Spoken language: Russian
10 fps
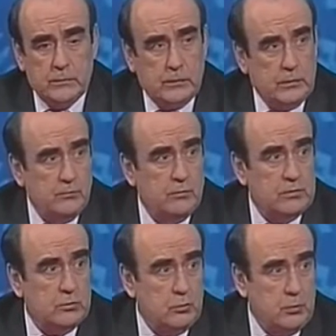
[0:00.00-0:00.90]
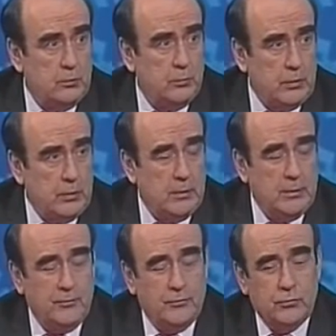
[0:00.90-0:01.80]
с таким восторгом
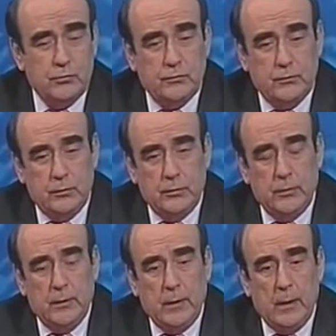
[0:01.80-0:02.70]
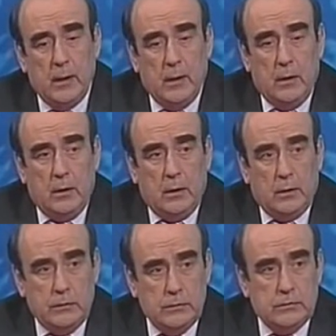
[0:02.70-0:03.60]
приехали, воодушевленные.
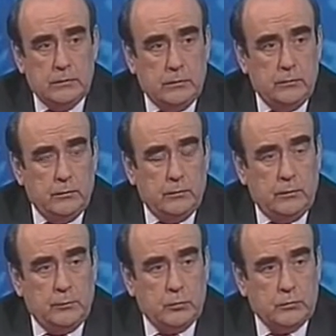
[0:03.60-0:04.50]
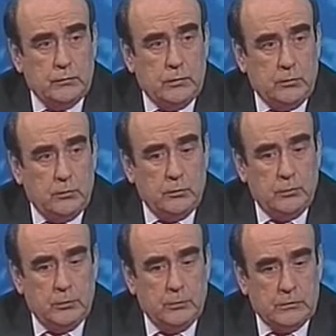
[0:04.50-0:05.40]
Один из этих э, вопросов, который
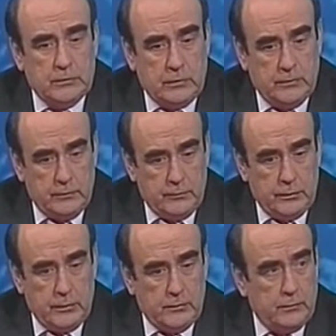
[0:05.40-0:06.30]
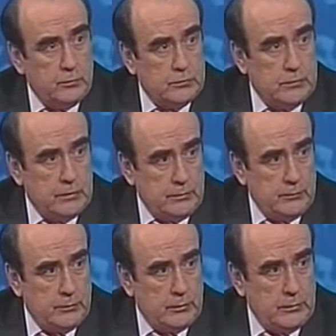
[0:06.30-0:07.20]
был поставлен, да, это вопрос кадровой
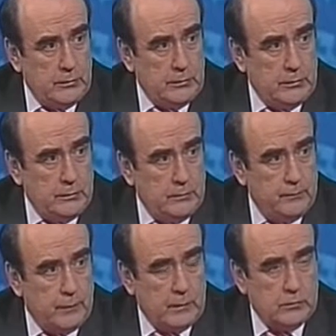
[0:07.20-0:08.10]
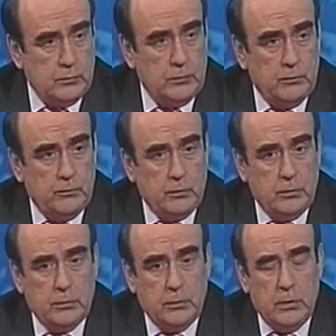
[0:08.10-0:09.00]
политики, особенно в
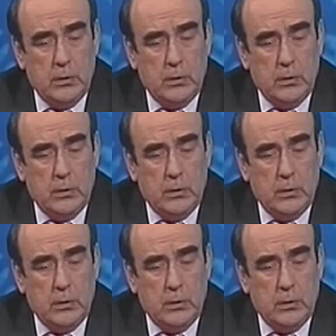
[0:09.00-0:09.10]
органах